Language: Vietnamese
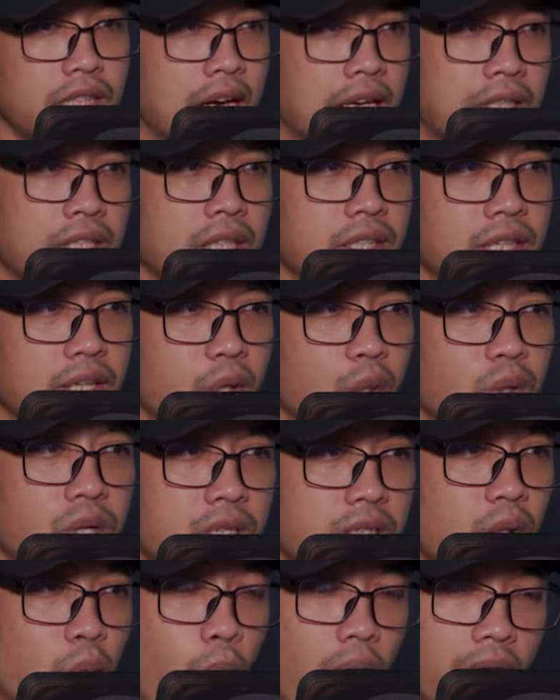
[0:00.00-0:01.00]
đem Hồ
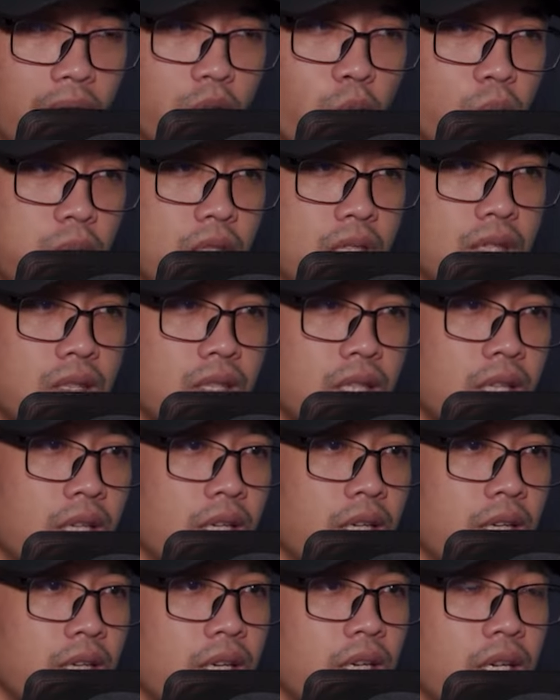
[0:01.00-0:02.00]
Phong Hoán Vũ dung hợp
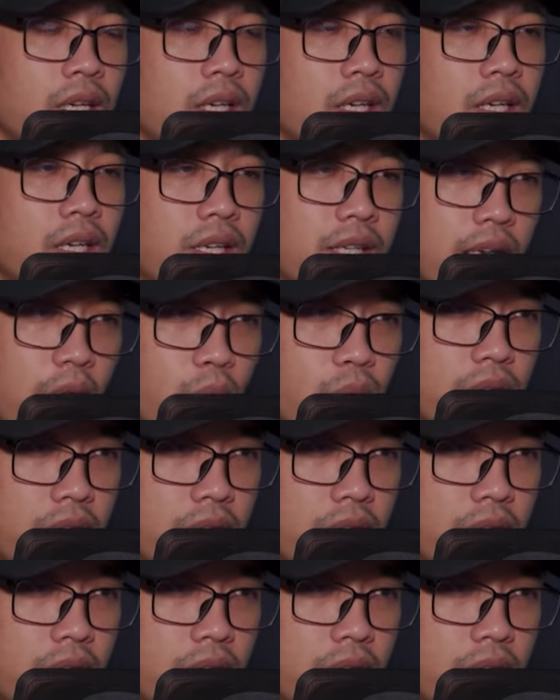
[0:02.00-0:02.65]
thành một giới,